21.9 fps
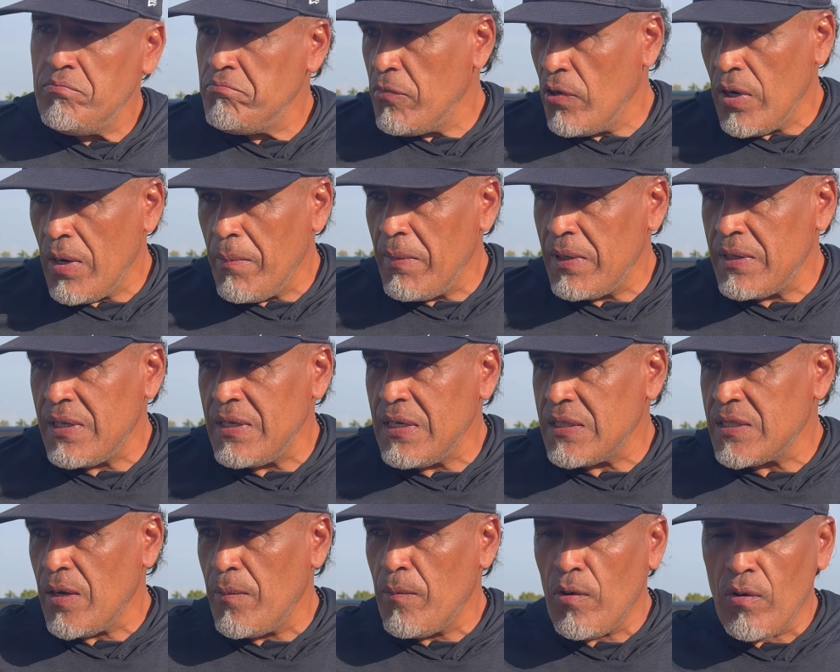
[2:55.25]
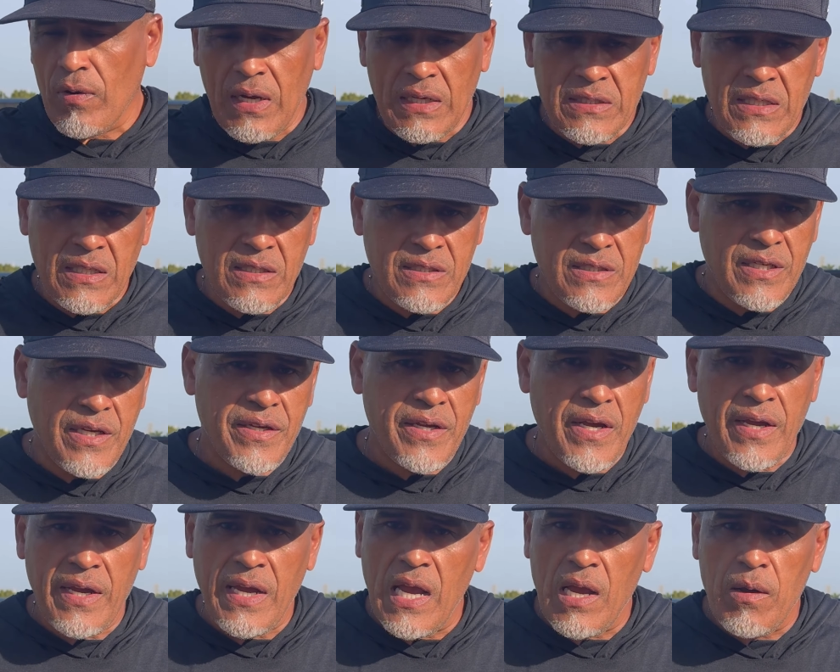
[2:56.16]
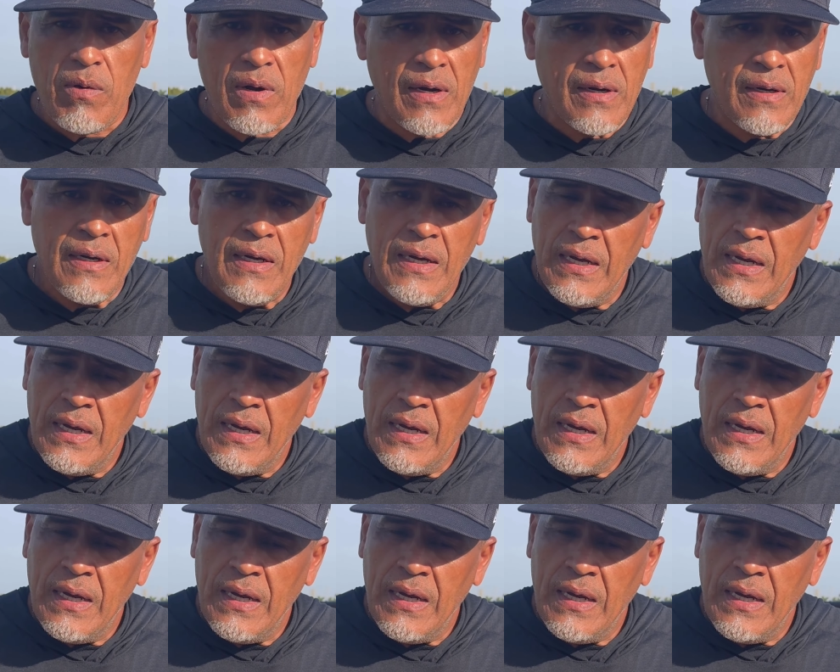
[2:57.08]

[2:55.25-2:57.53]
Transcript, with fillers: Obviamente ya sabemos lo que hace CJ Abram,